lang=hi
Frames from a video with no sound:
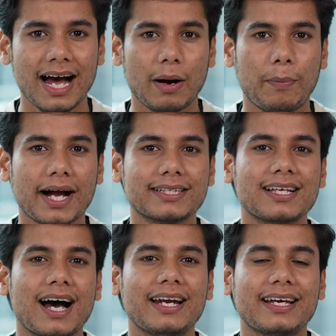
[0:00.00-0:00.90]
अब
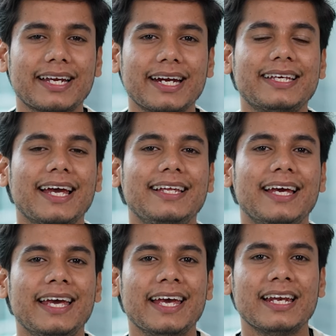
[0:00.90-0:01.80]
पाकिस्तान क्रिकेट के
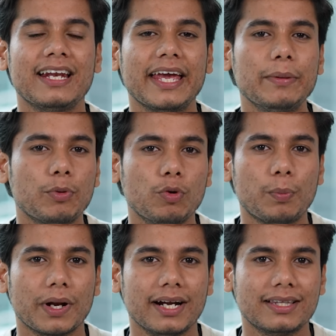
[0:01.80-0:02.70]
लिए एक नई ब्लू
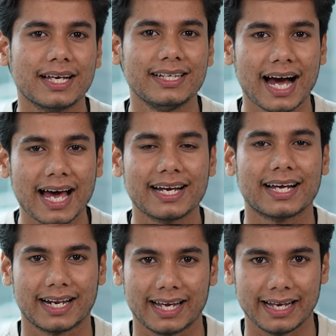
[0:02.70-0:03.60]
तैयार
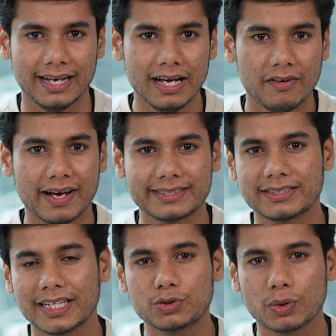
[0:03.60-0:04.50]
कर रहे हैं
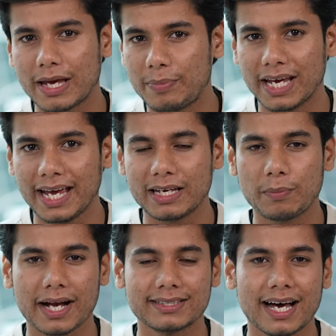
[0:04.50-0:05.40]
वैसे सच तो ये भी है कि
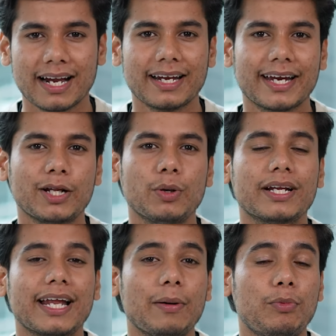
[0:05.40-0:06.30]
पाकिस्तान क्रिकेट को
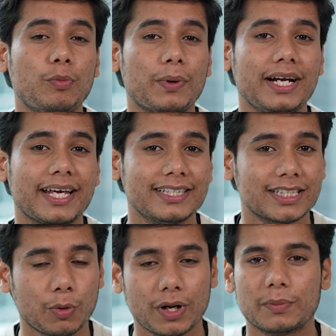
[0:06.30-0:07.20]
एक नए ब्लू की
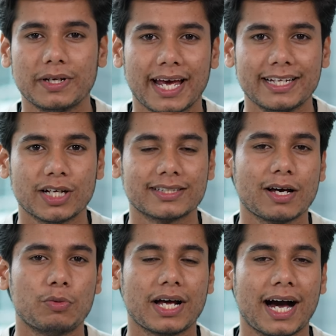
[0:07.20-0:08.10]
जरूरत भी है
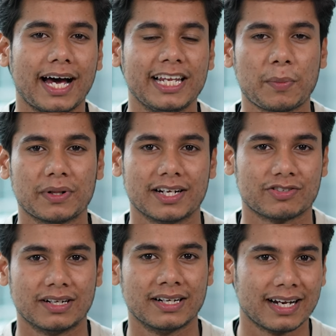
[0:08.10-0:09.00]
जैसा उनका हालिया
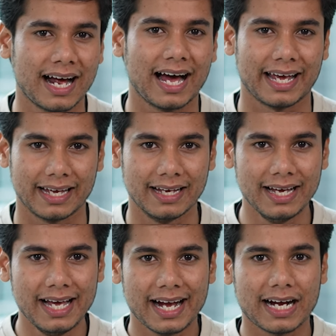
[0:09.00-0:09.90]
प्रदर्शन रहा है
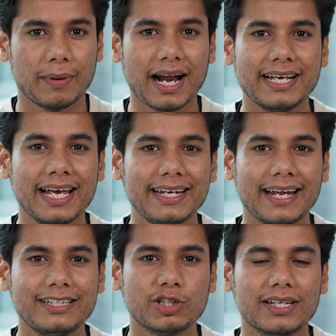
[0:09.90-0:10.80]
खबर आई है कि
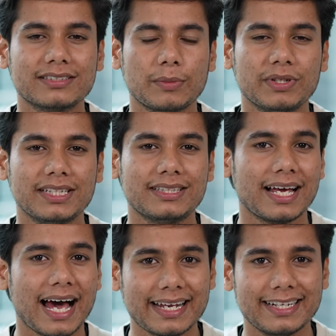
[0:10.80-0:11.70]
नई चयन समिति
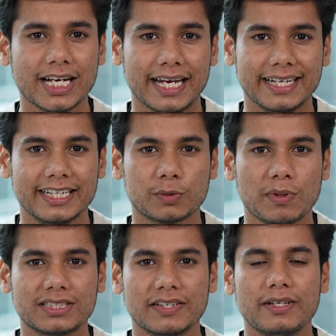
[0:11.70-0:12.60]
तैयार की जाएगी
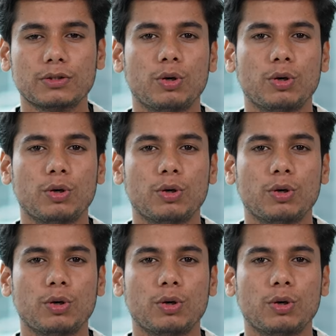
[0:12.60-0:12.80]
जिसमें सीमित